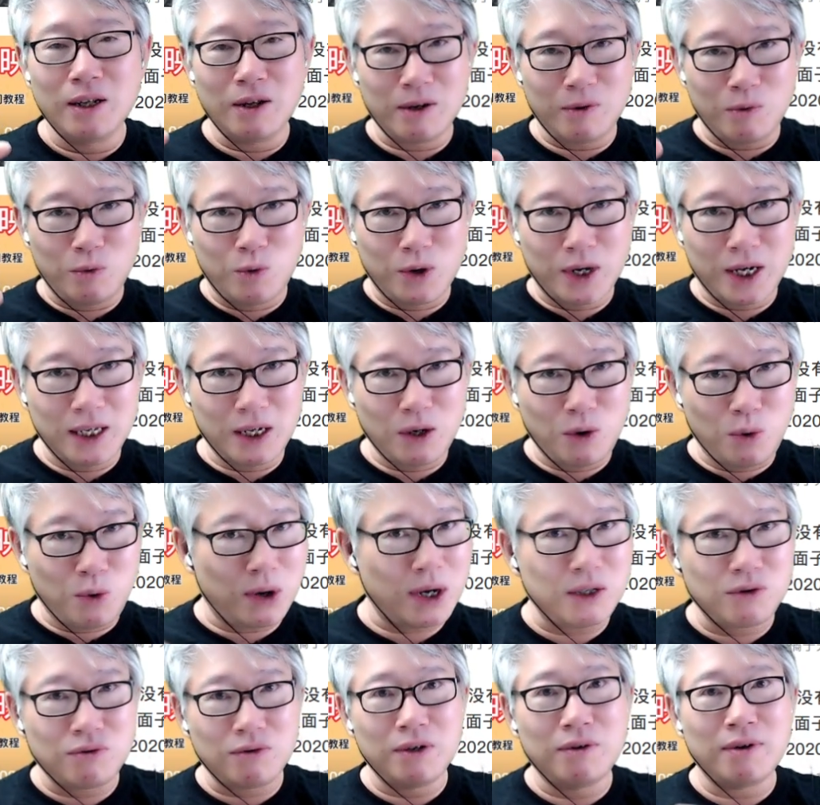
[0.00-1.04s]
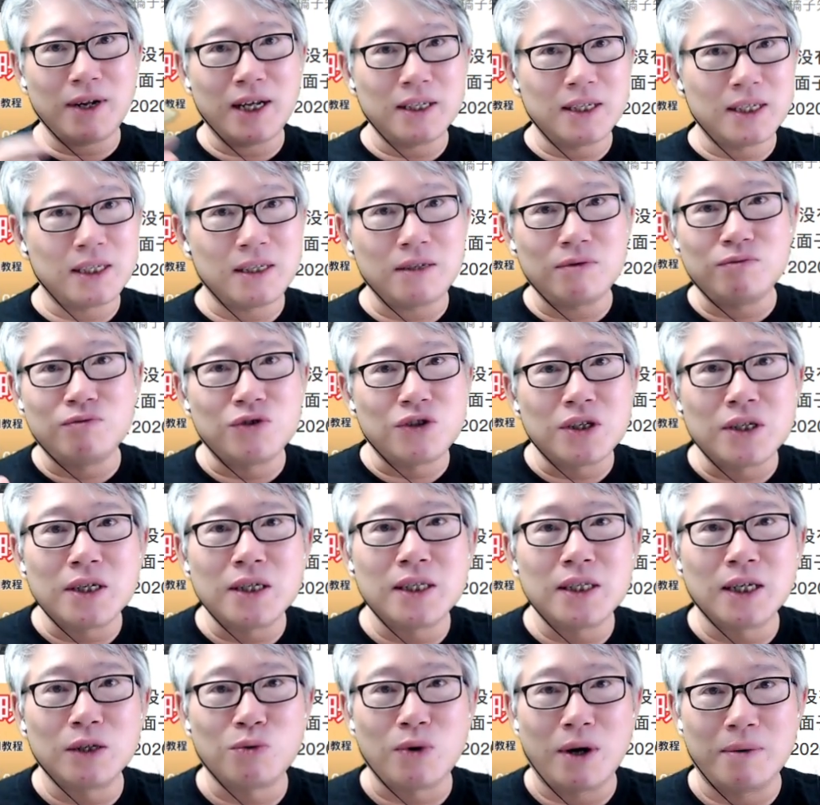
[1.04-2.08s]
呃，我可以快速浏览四五十
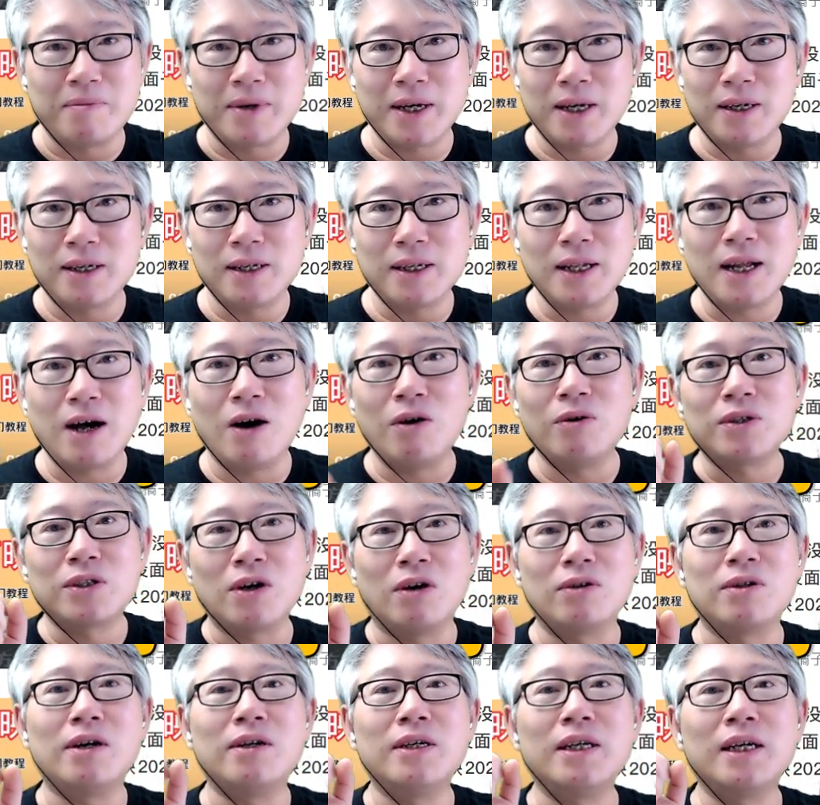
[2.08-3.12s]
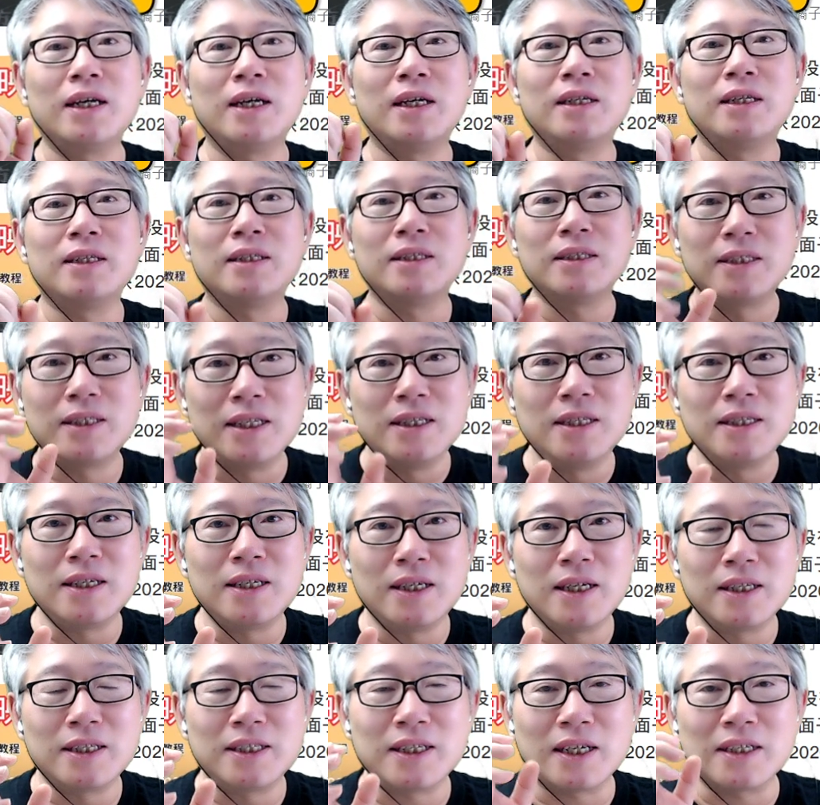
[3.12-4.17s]
个这个短片，然后找到那个真
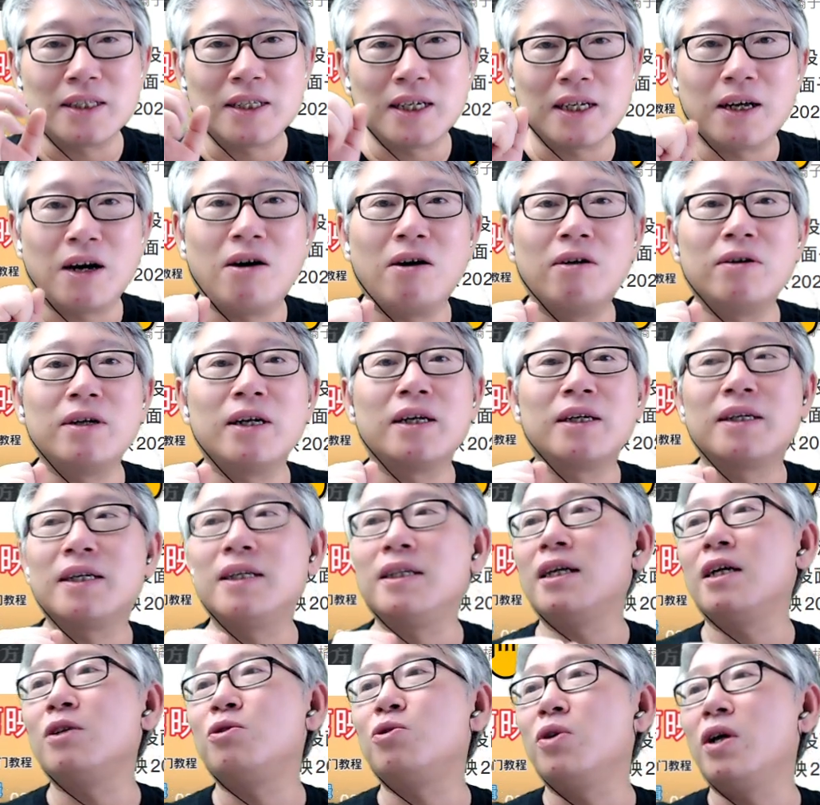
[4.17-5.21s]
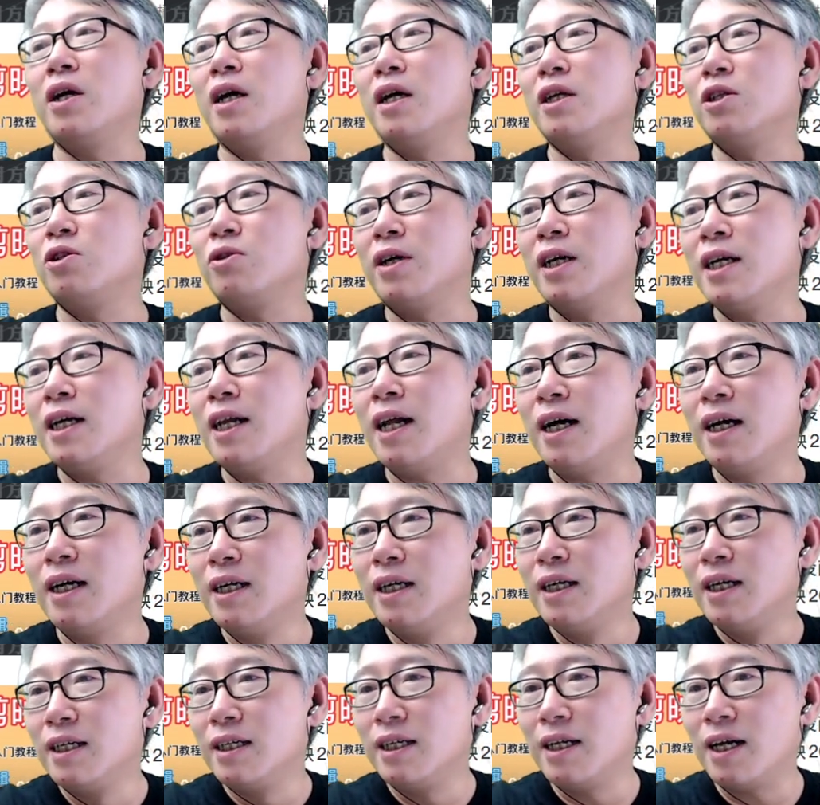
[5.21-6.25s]
正的讲解的好的，跟他学就可以了。
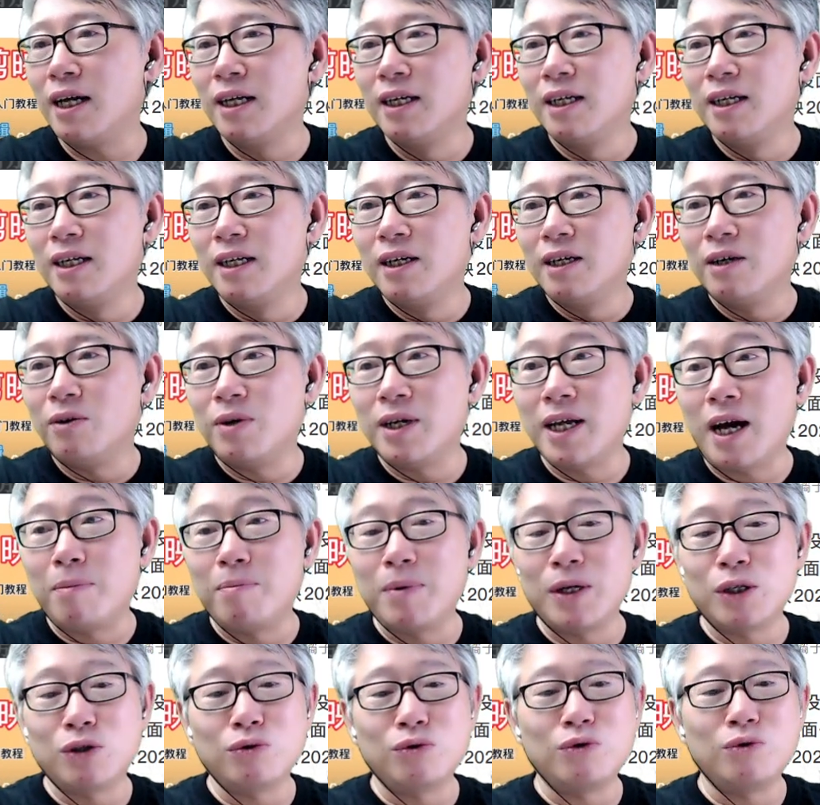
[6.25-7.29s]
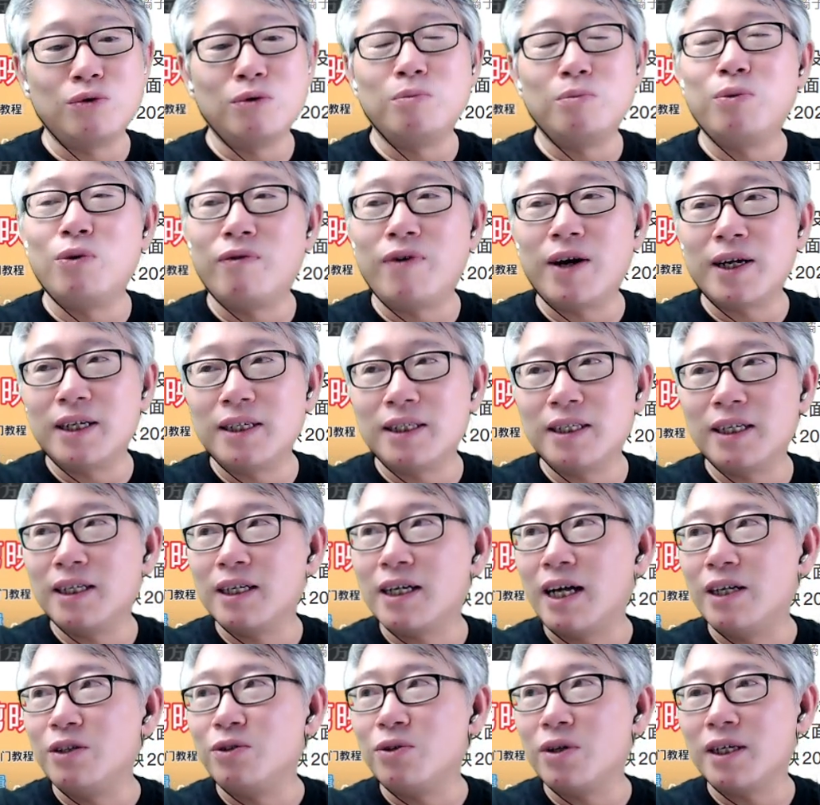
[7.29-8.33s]
那我两倍速度播放的这
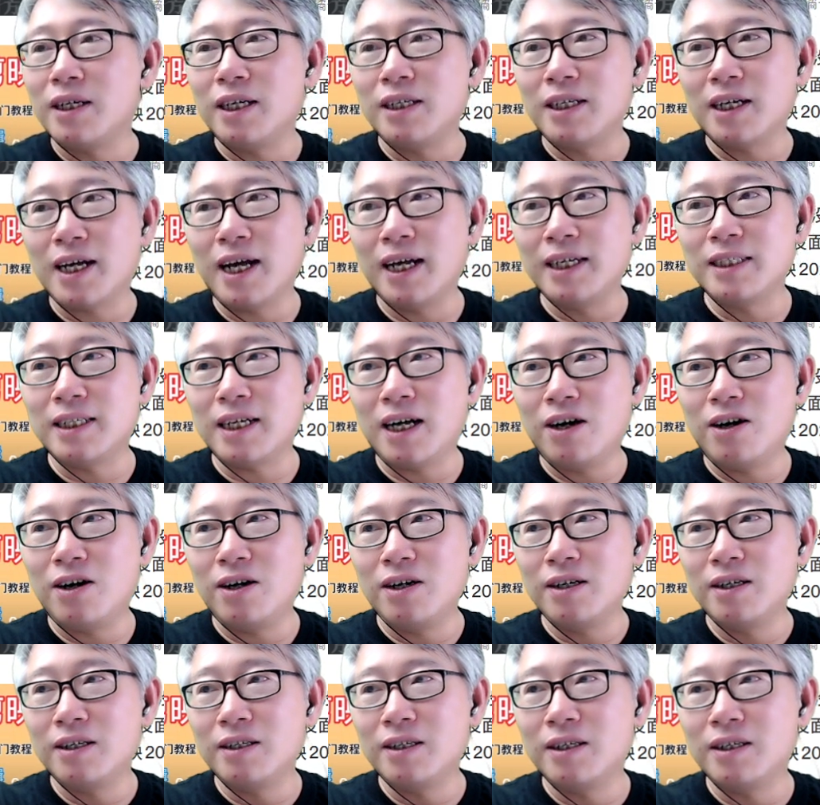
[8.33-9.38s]
个感觉给大家看一下啊。